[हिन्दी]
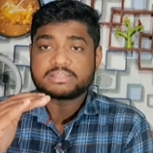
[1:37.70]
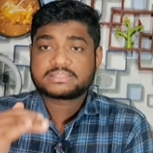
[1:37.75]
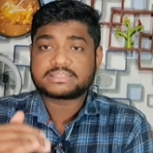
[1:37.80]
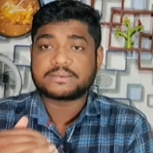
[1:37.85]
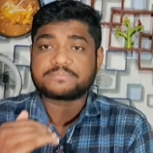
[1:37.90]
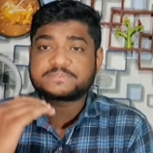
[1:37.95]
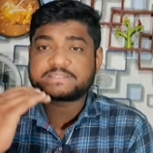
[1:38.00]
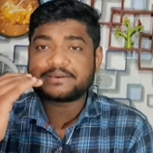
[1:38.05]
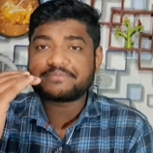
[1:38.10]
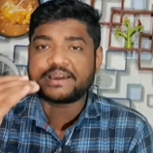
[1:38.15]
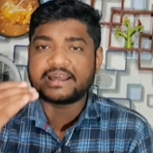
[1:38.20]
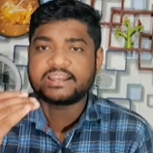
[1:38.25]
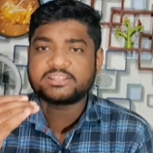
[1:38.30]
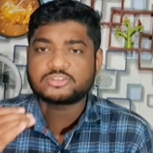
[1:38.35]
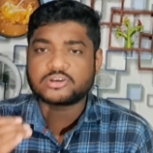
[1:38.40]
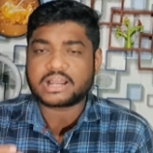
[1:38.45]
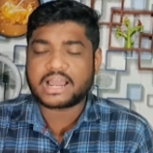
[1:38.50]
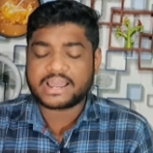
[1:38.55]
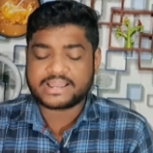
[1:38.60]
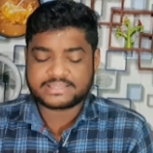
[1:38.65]
सबसे पहले
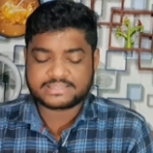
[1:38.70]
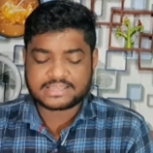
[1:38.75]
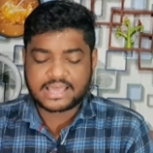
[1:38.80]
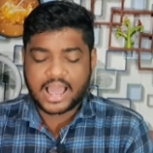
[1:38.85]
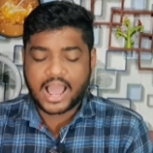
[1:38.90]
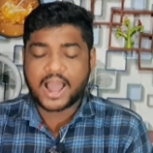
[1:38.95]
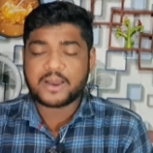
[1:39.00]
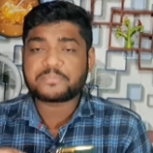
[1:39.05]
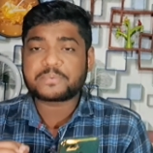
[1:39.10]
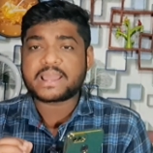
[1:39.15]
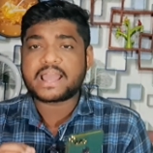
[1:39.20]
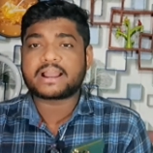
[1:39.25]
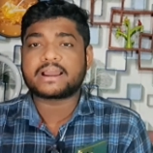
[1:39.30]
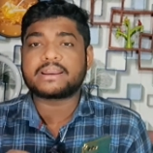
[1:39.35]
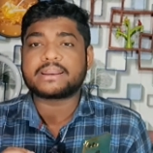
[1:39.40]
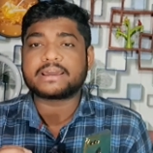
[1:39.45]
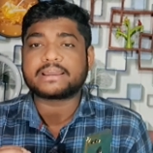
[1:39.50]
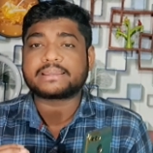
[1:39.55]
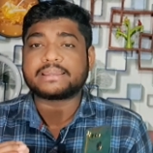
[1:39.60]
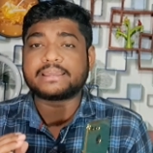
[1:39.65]
तो गाइस आप क्या
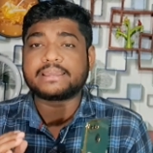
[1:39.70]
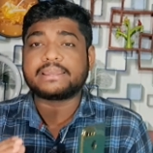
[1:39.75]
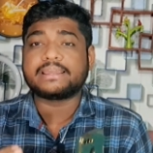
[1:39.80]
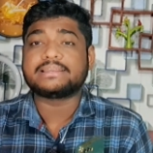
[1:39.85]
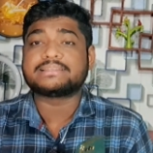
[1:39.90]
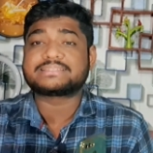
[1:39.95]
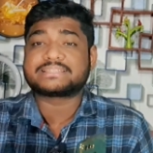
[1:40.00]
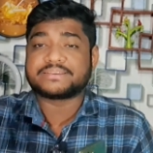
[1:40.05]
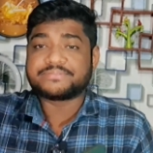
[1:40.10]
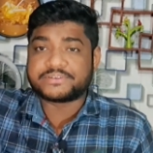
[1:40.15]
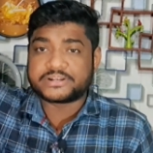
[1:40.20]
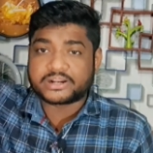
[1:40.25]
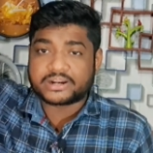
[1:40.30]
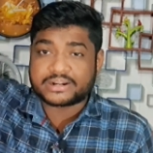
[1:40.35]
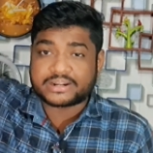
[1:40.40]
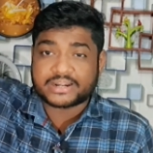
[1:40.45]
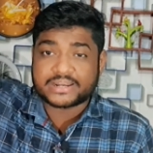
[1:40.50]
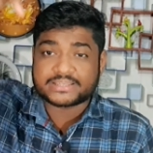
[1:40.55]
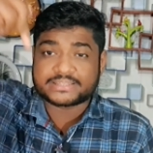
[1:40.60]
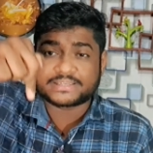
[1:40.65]
करना कि इसी वीडियो का
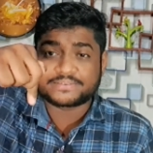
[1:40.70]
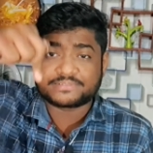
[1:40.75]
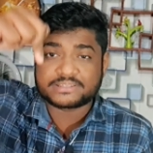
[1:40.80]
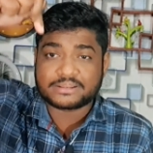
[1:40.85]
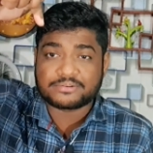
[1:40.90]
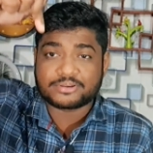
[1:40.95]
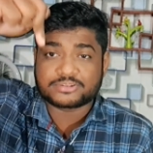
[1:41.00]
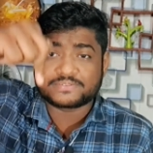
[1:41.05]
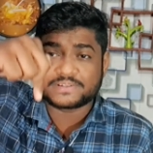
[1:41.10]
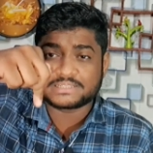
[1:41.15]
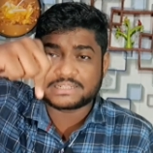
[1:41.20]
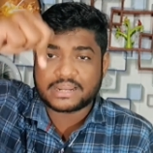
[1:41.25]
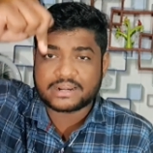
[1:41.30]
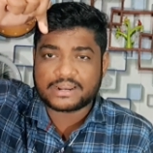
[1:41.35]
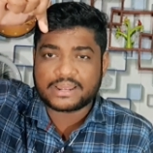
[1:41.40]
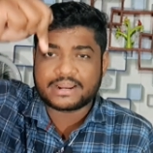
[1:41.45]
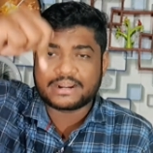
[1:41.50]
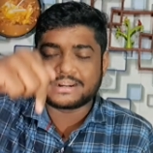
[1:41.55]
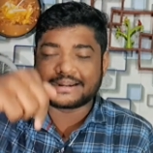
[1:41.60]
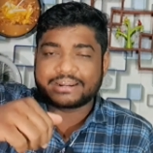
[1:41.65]
डिस्क्रिप्शन बॉक्स में
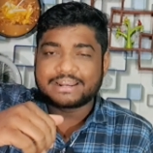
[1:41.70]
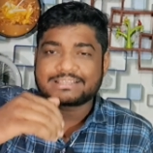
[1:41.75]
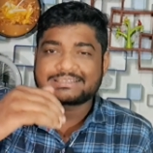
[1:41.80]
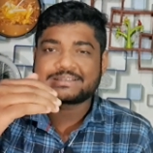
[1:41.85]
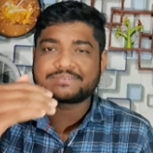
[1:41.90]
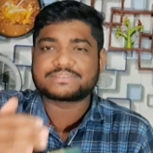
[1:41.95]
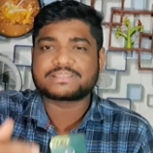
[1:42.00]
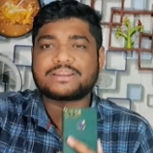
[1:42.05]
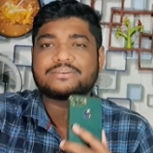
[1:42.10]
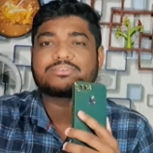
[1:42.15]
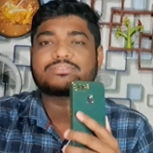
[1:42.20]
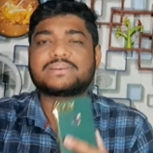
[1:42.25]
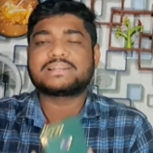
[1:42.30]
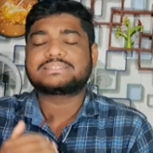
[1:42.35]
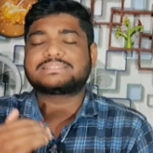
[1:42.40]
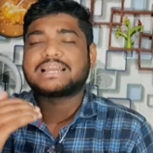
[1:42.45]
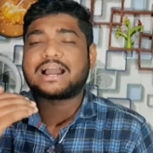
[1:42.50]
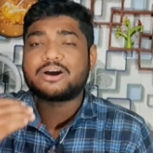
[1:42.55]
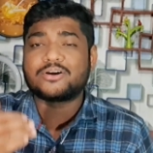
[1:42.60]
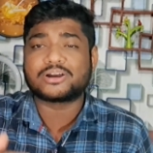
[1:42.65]
जाना है डिस्क्रिप्शन बॉक्स
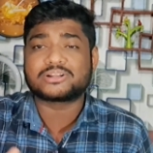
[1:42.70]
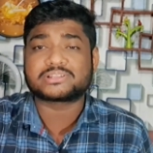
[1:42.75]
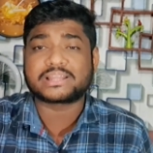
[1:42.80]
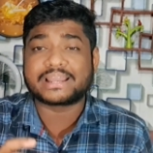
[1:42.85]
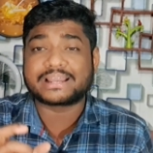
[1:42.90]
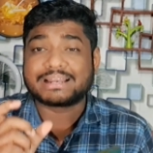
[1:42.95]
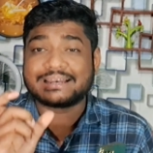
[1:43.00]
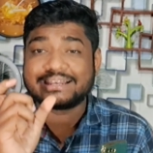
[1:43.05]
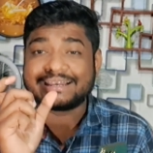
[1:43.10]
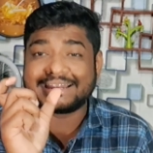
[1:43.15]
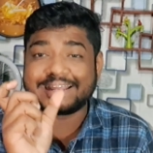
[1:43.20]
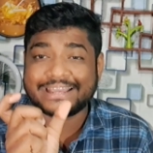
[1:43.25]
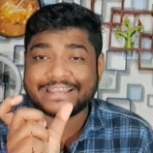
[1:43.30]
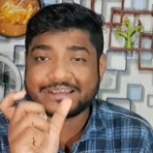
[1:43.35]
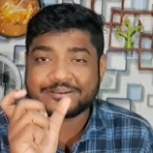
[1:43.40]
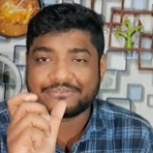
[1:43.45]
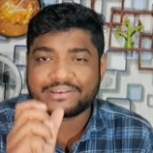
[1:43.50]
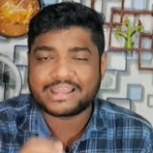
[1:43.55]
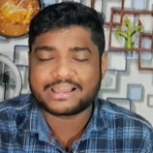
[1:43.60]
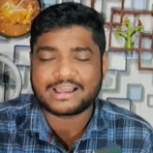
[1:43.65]
में जाओगे तो एक
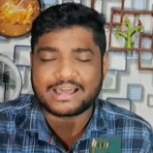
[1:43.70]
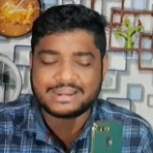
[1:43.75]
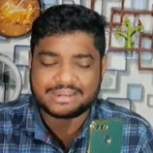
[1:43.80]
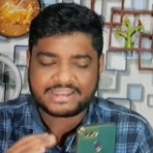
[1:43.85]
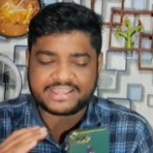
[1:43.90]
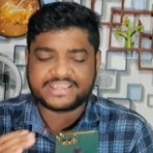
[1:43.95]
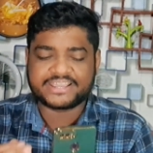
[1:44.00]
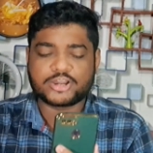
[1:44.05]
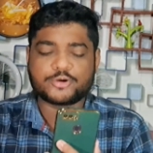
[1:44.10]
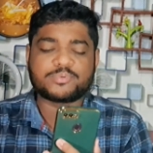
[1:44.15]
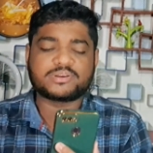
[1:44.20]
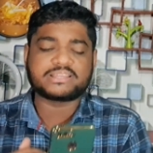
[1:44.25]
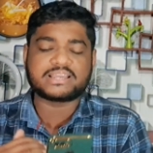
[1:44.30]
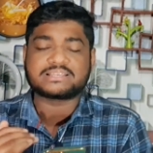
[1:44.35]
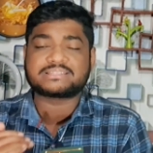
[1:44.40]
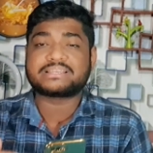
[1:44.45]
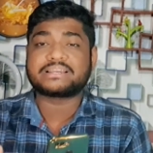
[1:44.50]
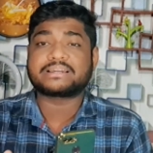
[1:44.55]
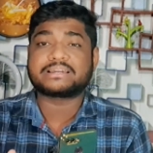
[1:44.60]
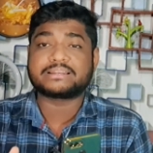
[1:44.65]
लिंक मिलेगा लिंक के ऊपर
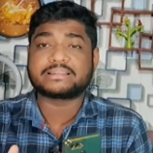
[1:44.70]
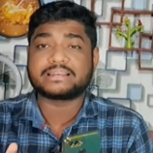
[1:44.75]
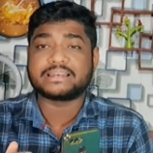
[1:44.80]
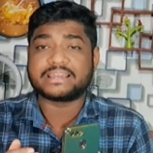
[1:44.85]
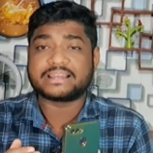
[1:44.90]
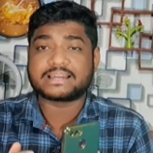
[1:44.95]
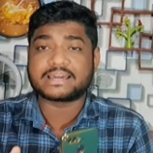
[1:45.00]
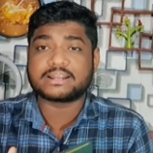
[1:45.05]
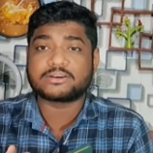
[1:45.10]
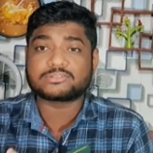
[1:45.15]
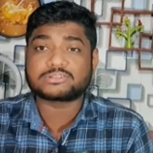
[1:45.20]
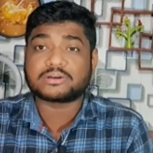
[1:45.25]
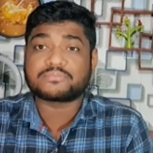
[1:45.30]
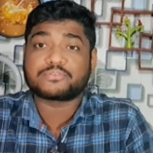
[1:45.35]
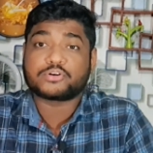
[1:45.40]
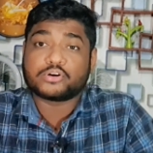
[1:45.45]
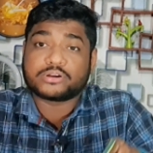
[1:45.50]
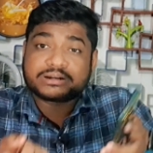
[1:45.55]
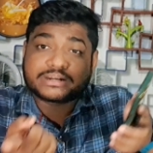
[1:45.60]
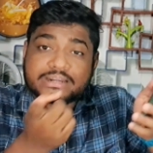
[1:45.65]
जैसे क्लिक करोगे तो
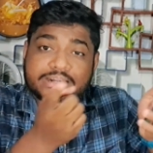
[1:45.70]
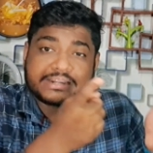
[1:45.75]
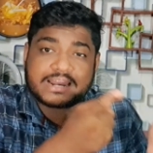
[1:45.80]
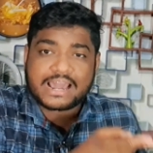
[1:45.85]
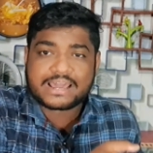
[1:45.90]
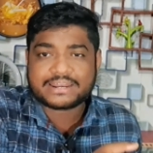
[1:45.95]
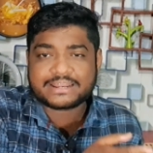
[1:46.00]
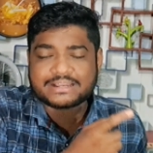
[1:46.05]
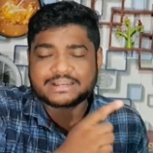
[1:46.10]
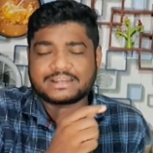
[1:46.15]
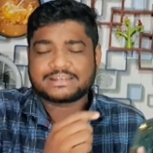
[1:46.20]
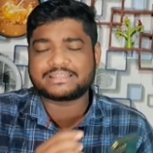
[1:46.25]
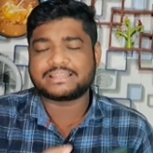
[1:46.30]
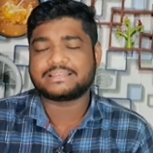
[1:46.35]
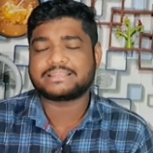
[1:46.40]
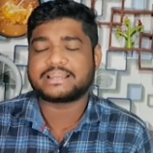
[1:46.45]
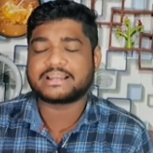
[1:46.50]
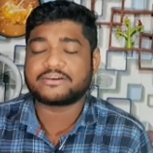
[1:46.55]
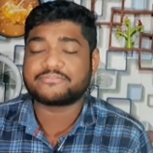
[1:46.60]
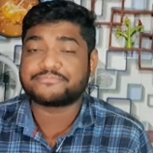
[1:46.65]
आपको रिडायरेक्ट कर
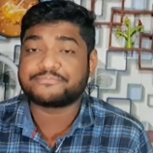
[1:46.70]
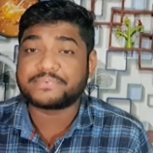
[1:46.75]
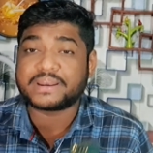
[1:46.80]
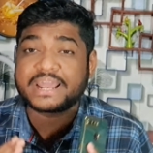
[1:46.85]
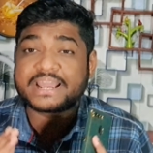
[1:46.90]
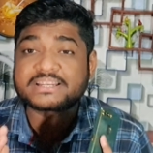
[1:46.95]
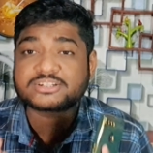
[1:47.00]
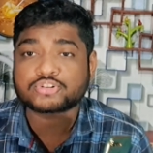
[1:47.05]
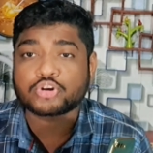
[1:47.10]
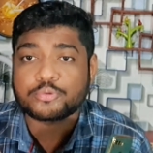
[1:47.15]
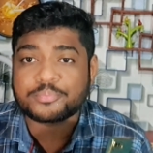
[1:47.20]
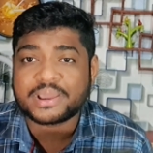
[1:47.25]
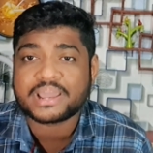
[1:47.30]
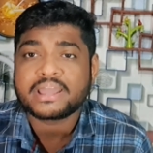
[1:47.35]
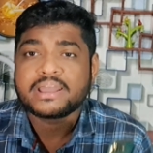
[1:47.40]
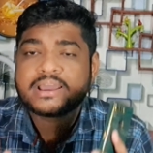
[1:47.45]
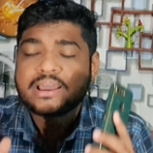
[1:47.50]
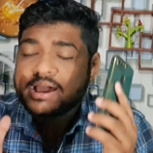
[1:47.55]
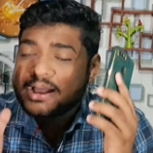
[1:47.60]
दिया जाएगा प्ले स्टोर में